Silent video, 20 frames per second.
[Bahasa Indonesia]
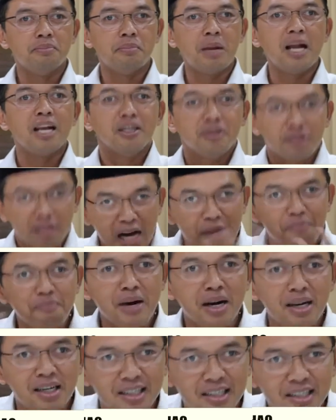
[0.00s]
paling
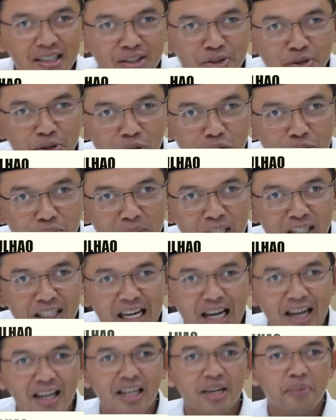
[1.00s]
gampang untuk
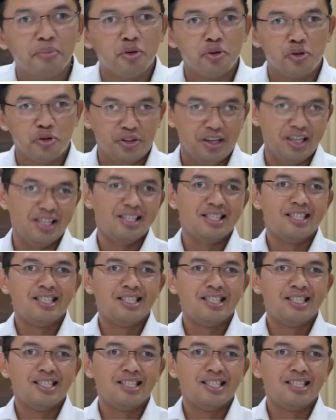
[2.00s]
menggerakkan revolusi.